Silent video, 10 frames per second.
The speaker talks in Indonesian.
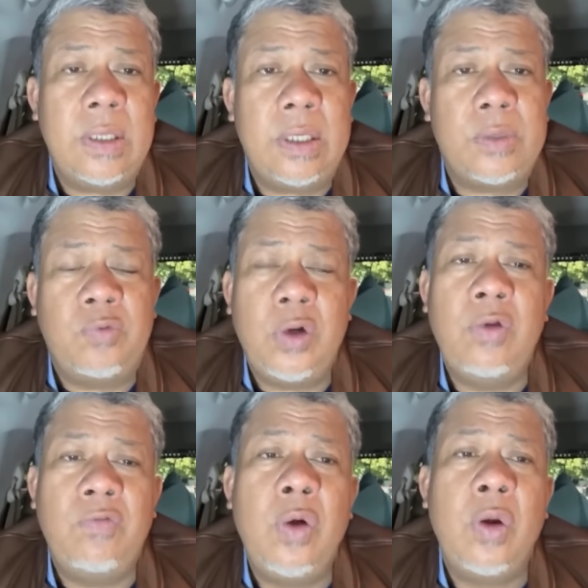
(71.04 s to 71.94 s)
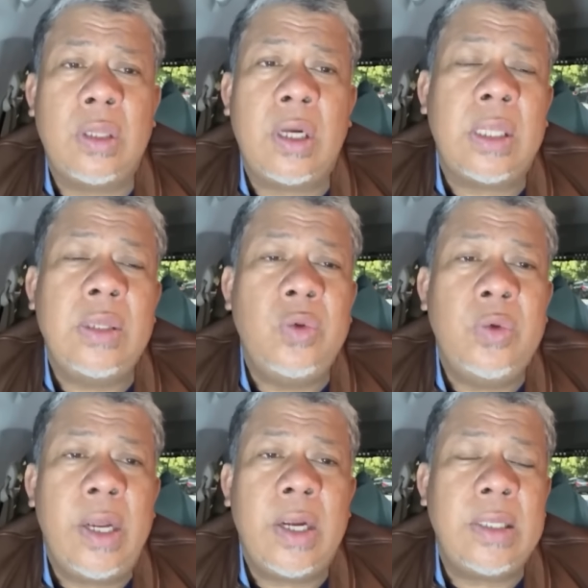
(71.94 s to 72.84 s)
eh, figur-figur
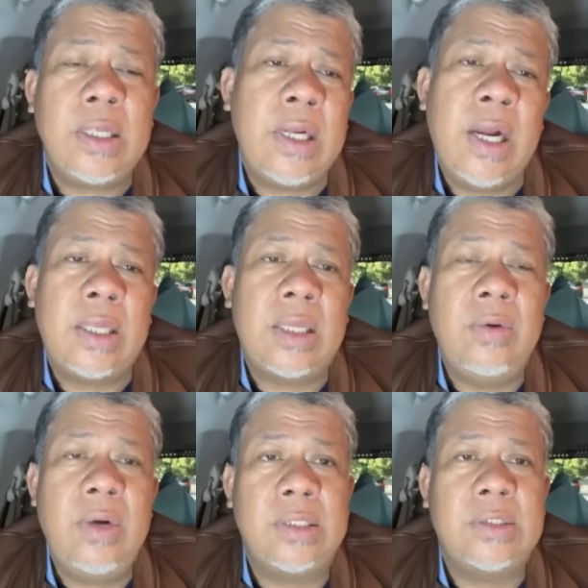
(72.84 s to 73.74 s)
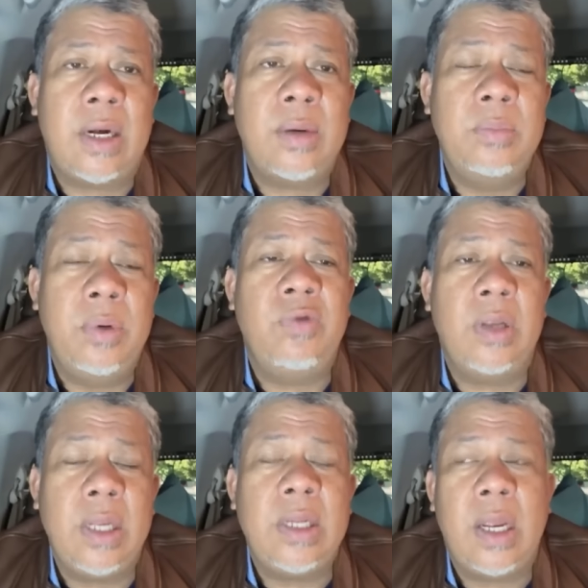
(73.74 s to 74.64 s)
tertentu yang kita nggak tahu dasar
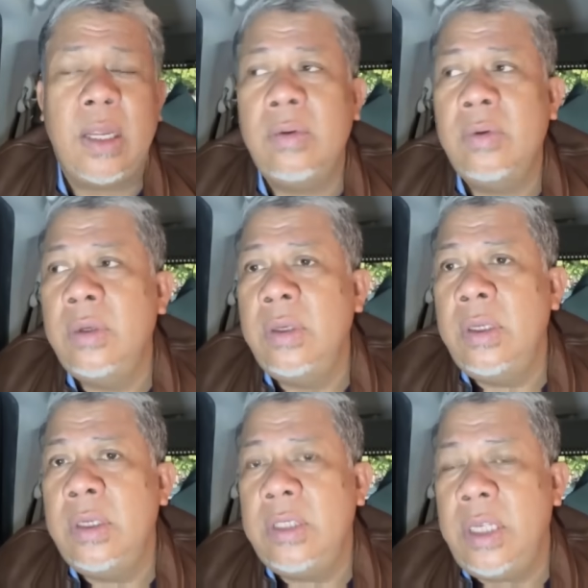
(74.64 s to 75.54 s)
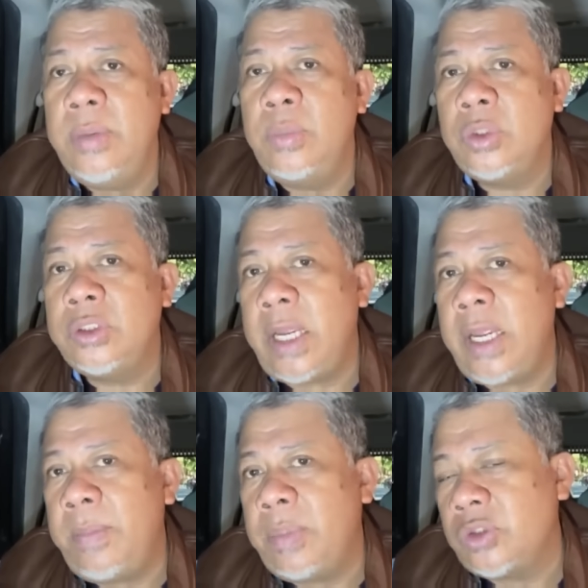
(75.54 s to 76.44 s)
berpikirnya gitu. Jadi menurut
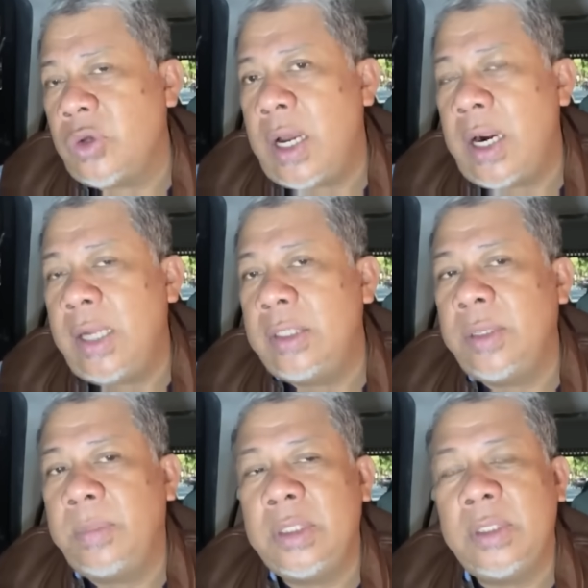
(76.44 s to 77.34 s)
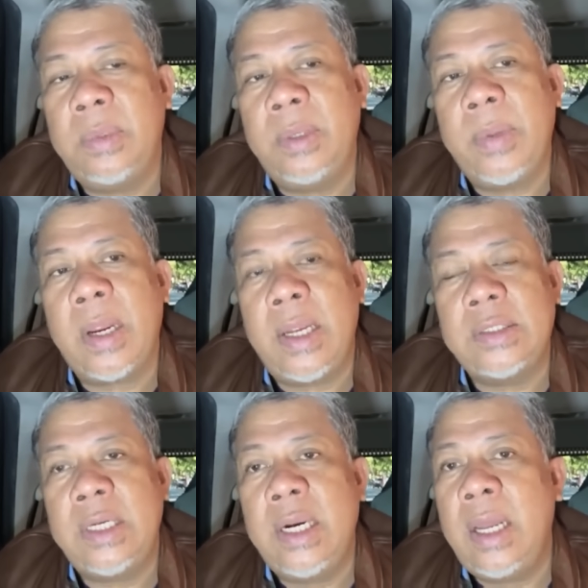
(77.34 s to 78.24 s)
saya persoalan teman-teman
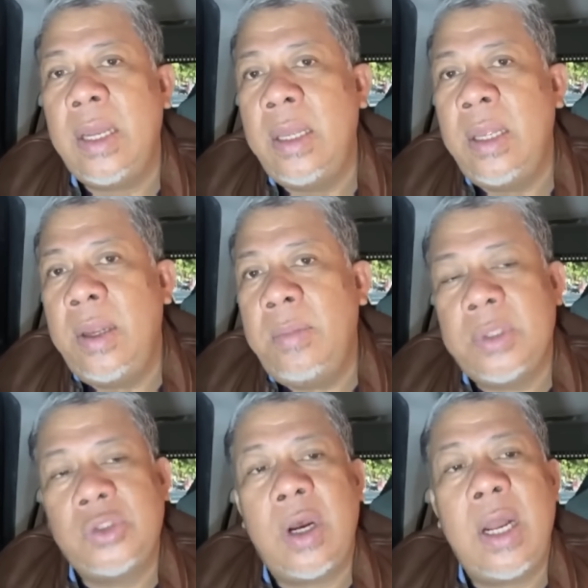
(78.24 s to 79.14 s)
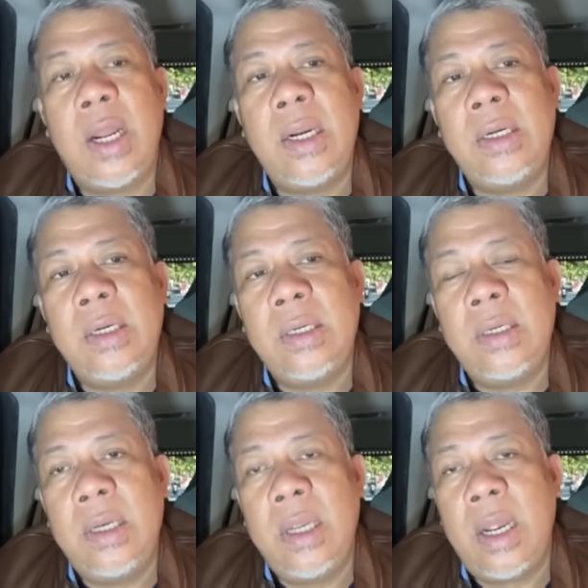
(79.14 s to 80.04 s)
PKS adalah persoalan
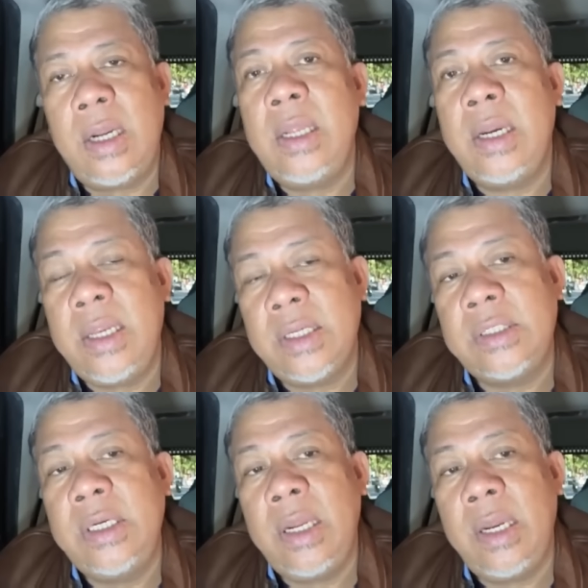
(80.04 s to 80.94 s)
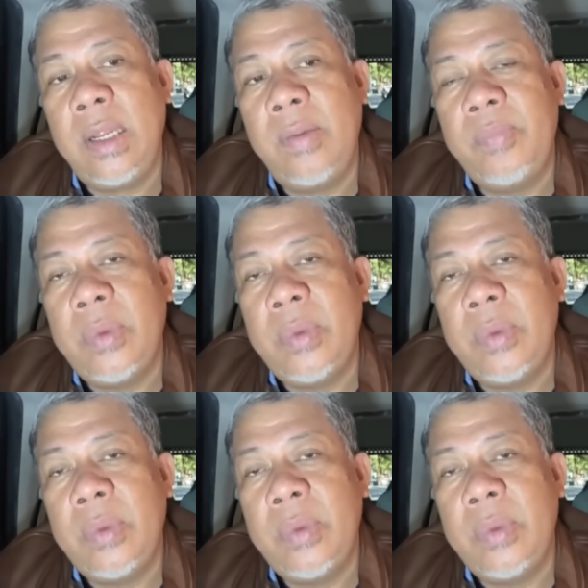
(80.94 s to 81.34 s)
dengan dirinya sendiri,